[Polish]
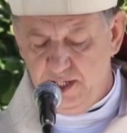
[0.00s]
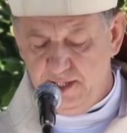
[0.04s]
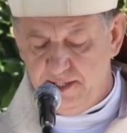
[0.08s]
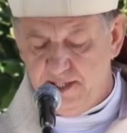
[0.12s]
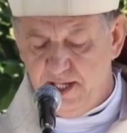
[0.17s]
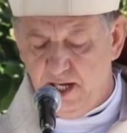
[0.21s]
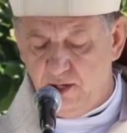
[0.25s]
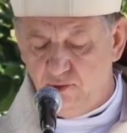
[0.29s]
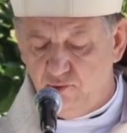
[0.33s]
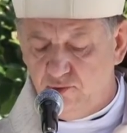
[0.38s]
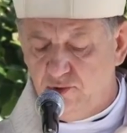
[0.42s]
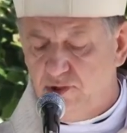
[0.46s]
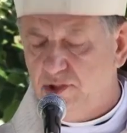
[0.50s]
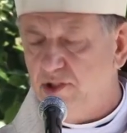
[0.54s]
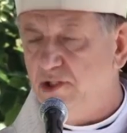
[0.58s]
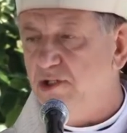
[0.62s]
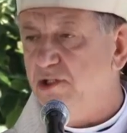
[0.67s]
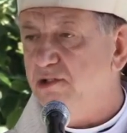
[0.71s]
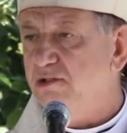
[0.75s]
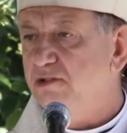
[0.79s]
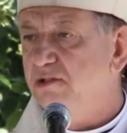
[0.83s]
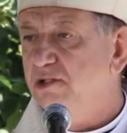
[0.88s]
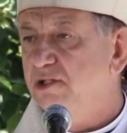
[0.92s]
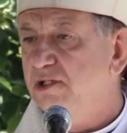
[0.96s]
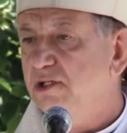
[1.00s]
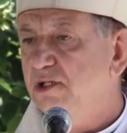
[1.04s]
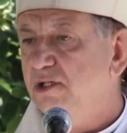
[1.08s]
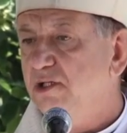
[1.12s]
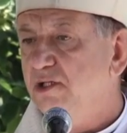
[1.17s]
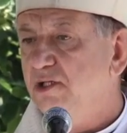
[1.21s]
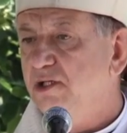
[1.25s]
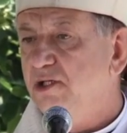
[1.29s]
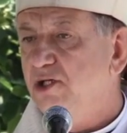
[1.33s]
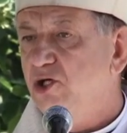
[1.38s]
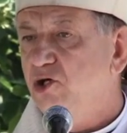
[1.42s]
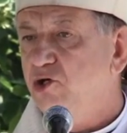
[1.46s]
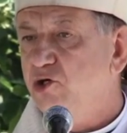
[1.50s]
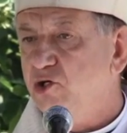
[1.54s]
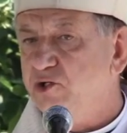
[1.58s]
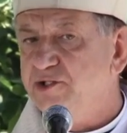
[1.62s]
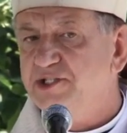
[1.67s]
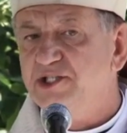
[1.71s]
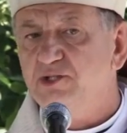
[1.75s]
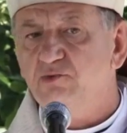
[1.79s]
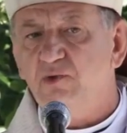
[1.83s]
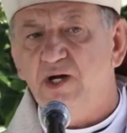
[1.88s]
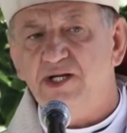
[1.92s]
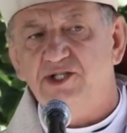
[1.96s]
na ucho,
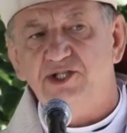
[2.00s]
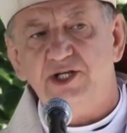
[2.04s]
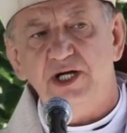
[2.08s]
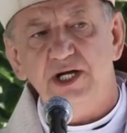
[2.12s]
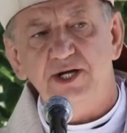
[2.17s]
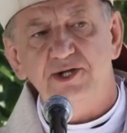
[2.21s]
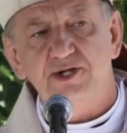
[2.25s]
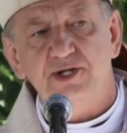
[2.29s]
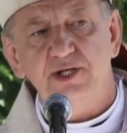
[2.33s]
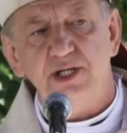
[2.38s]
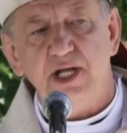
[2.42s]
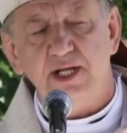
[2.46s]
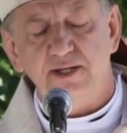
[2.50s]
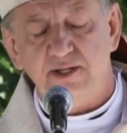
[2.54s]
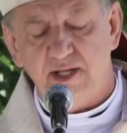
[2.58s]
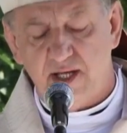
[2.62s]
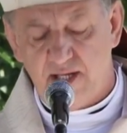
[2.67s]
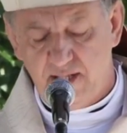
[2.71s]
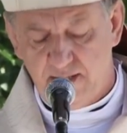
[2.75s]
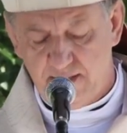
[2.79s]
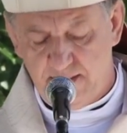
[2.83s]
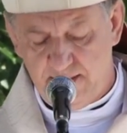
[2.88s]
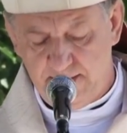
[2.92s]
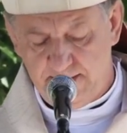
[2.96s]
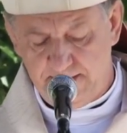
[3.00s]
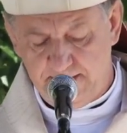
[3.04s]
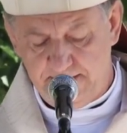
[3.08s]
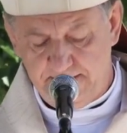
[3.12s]
rozgłaszajcie na dachach.